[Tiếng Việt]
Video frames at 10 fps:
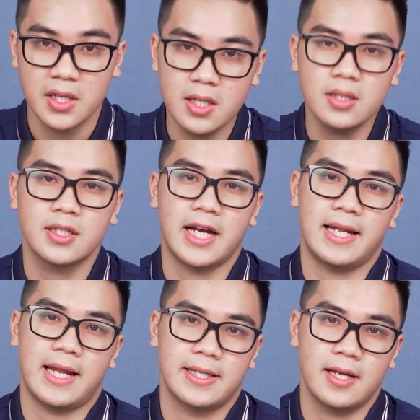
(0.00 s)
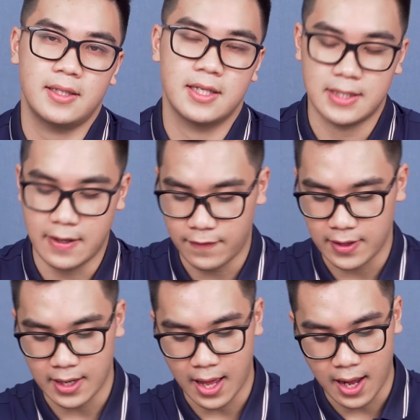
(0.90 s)
Nhưng khét lẹt nhất thì sẽ
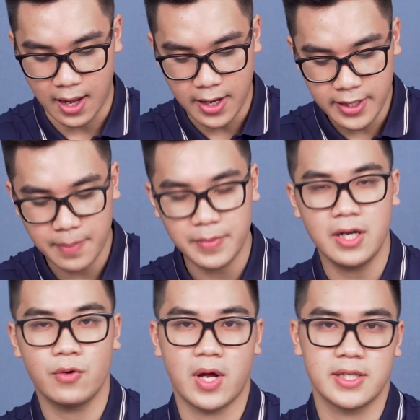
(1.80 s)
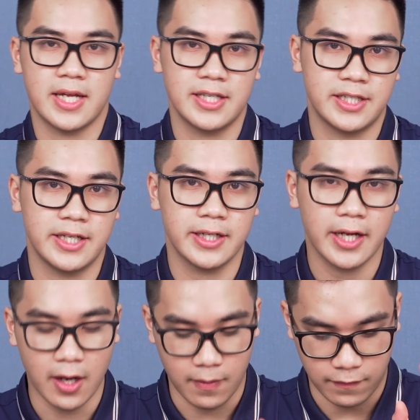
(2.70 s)
phải là AMD Ryzen 9
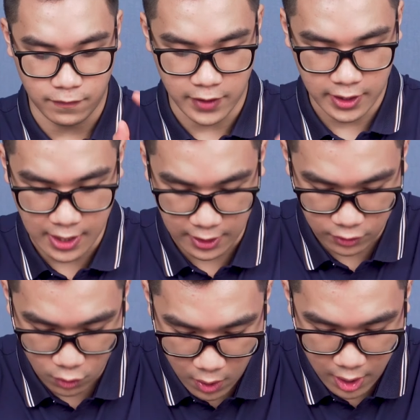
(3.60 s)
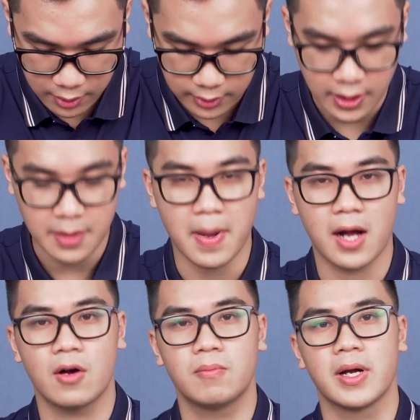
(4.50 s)
kết hợp với card đồ họa RT
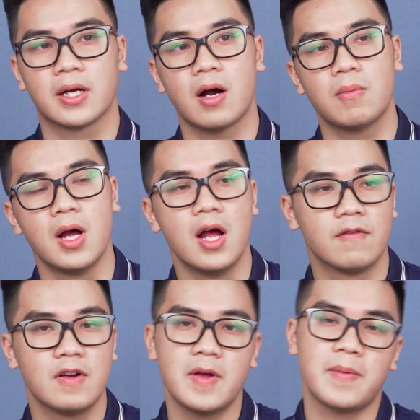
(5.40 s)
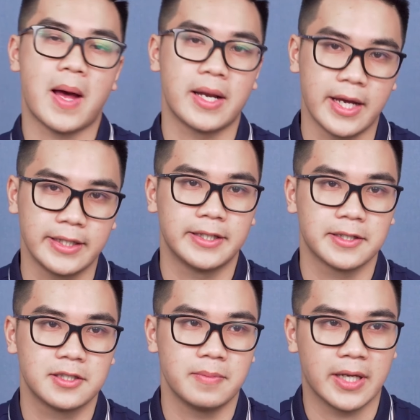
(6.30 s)
3070. Với phiên bản này thì
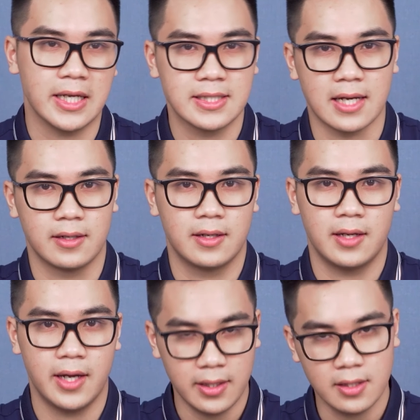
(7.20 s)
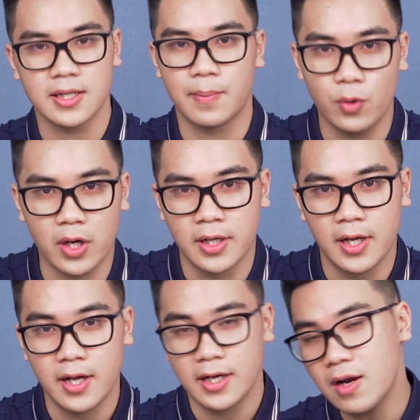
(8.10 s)
thực sự mình nghĩ rằng hết nước chấm luôn.
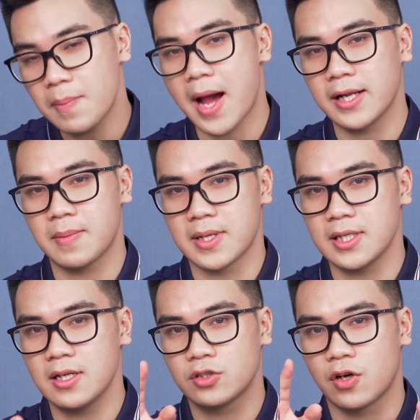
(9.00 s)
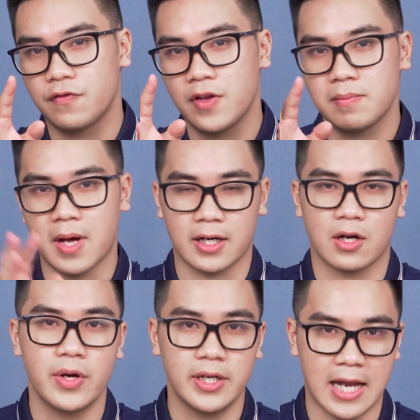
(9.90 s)
Nếu là bạn thì bạn sẽ lựa chọn phiên bản
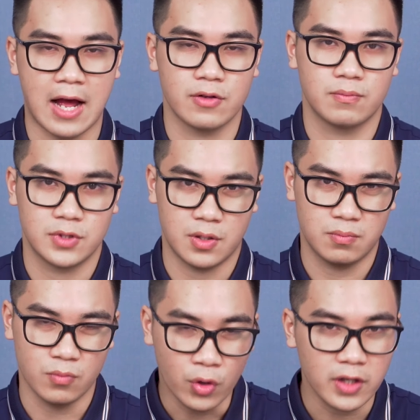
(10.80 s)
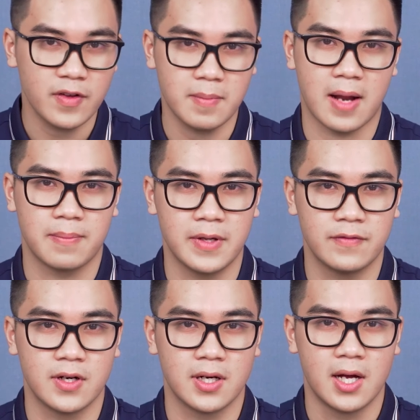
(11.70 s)
cấu hình nào trong bốn cái phiên bản
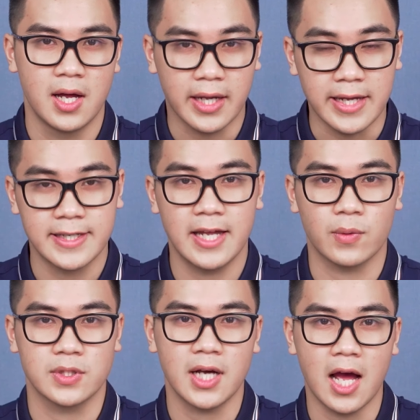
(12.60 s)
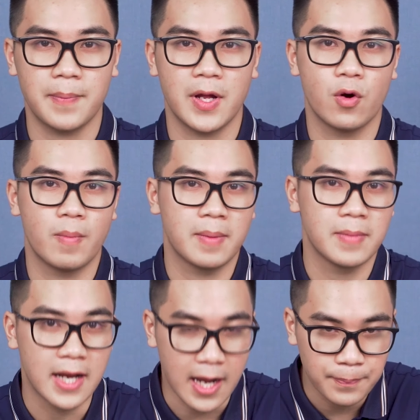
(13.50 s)
mình vừa kể trên của chiếc HP
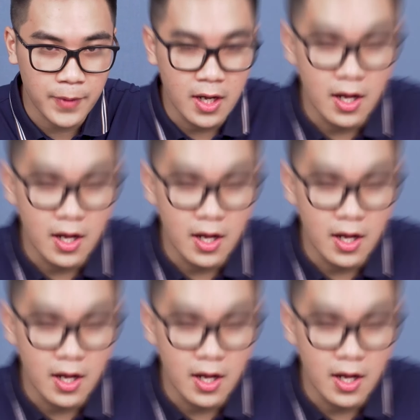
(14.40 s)
Omen 15.